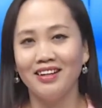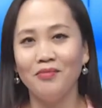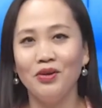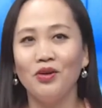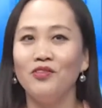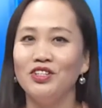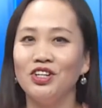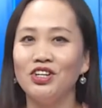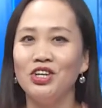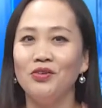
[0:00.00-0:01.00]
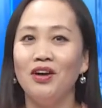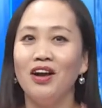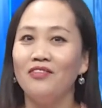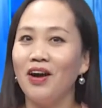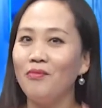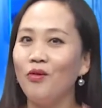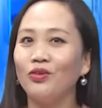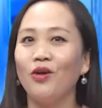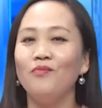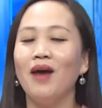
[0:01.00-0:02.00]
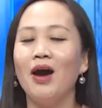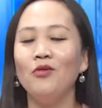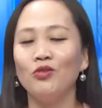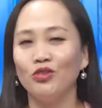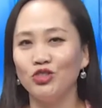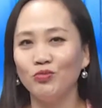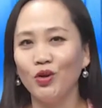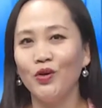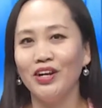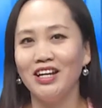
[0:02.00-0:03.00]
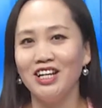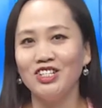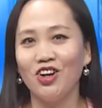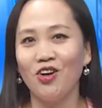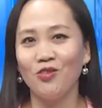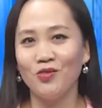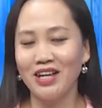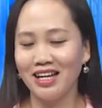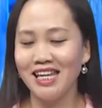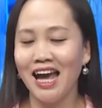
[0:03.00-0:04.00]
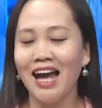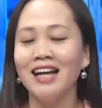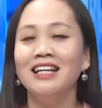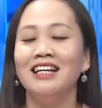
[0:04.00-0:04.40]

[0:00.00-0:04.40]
cảm ơn quý vị rất nhiều và một thông báo của chúng tôi gửi đến cho quý khán giả.